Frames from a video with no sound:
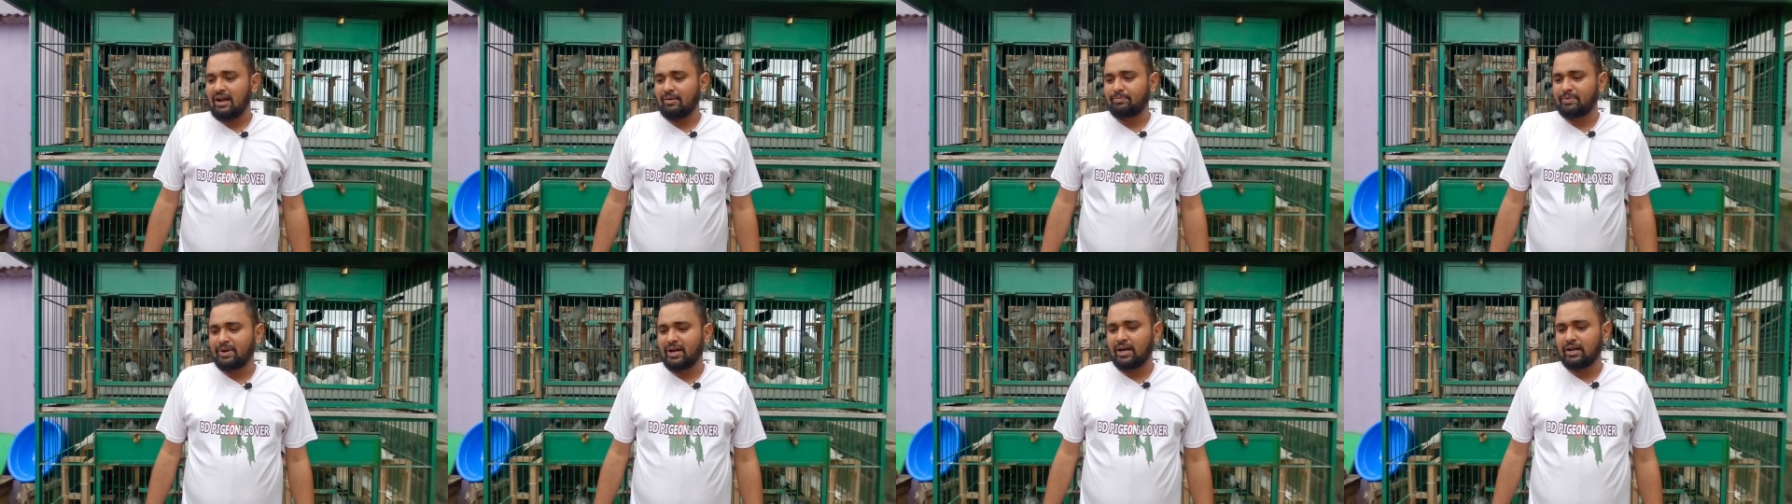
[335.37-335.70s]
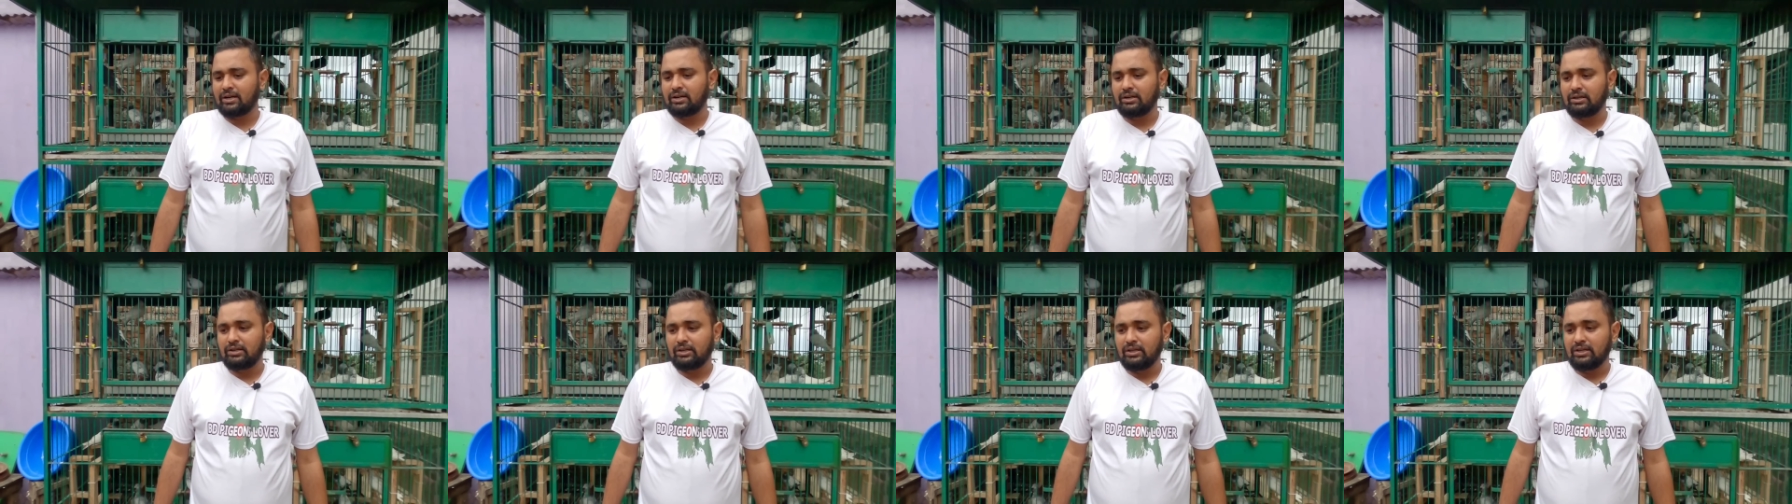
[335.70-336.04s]

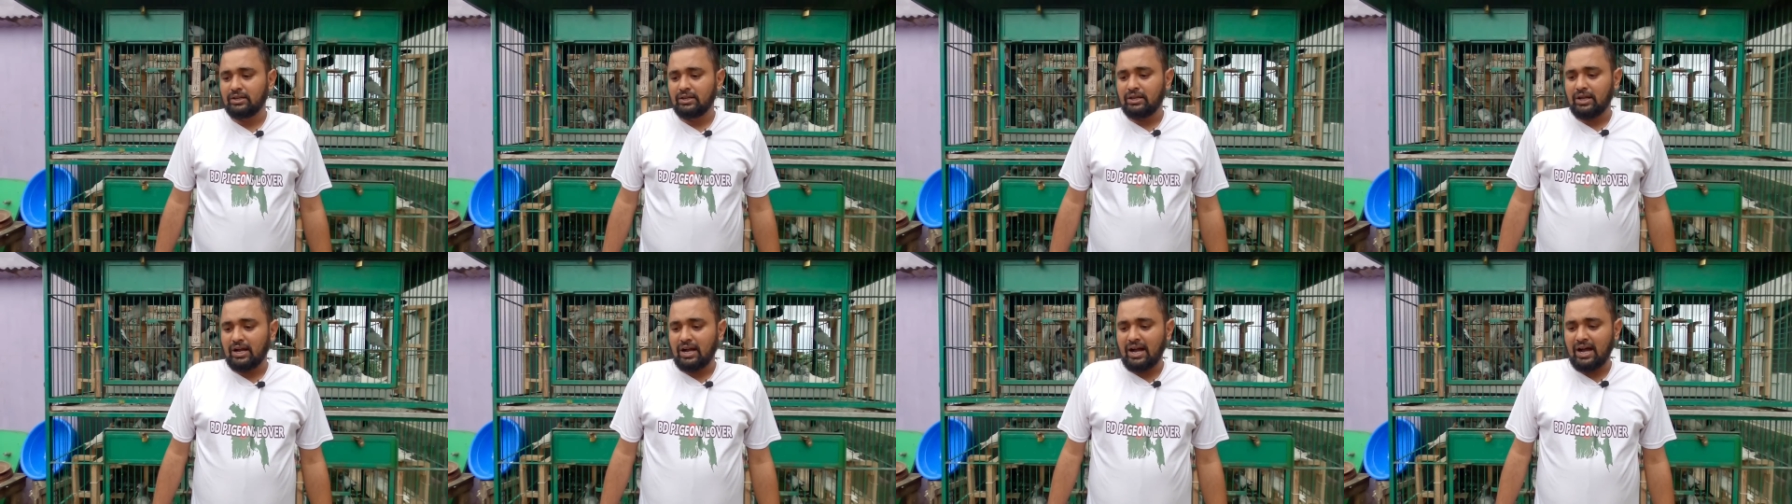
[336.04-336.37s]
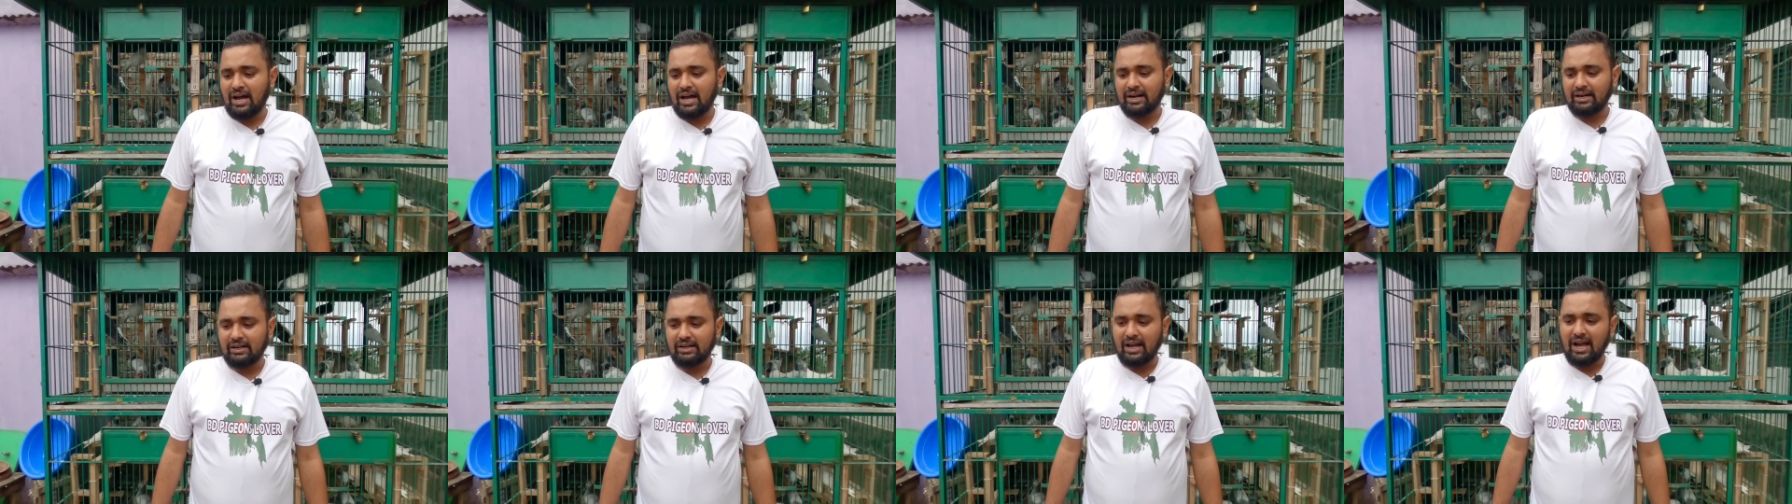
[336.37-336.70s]
আপনার
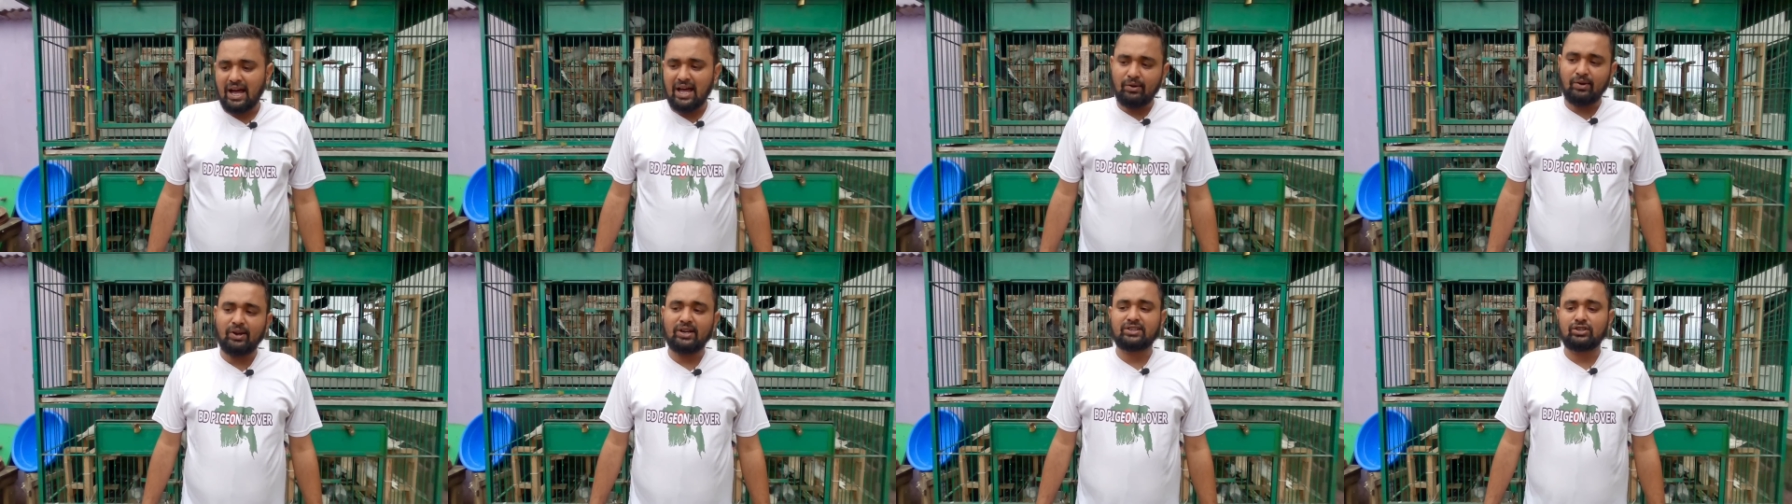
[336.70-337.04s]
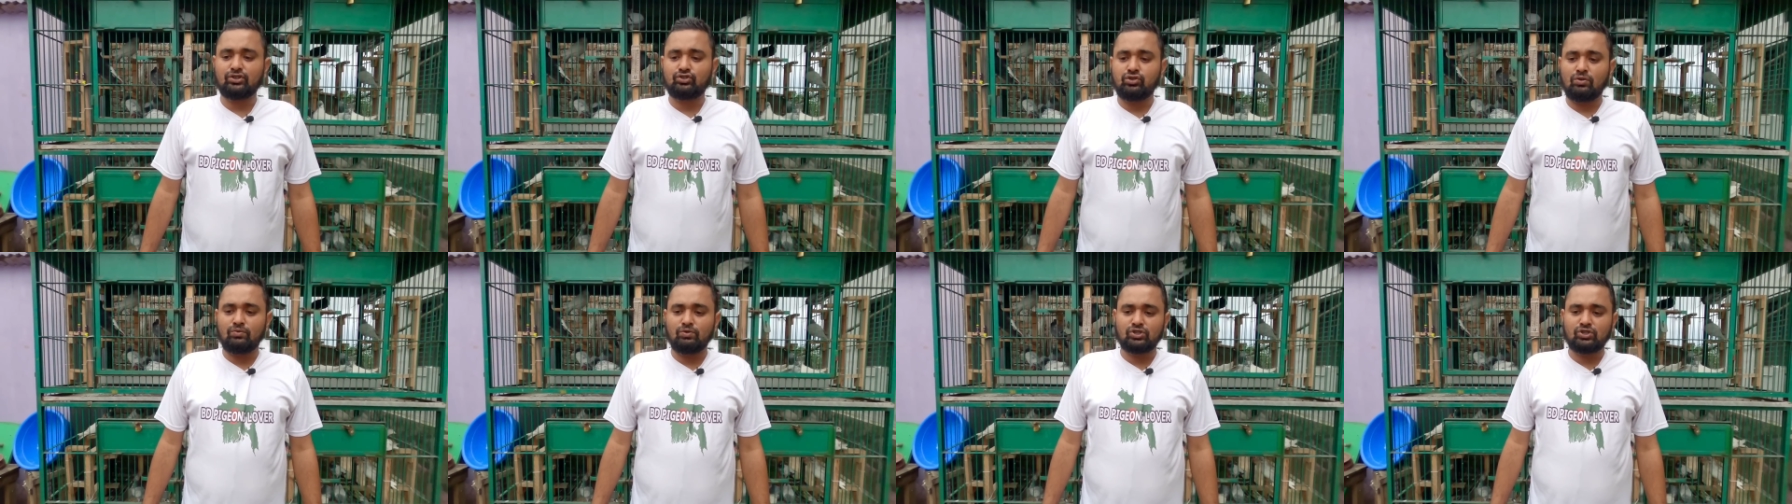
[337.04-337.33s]
আর আরও একটা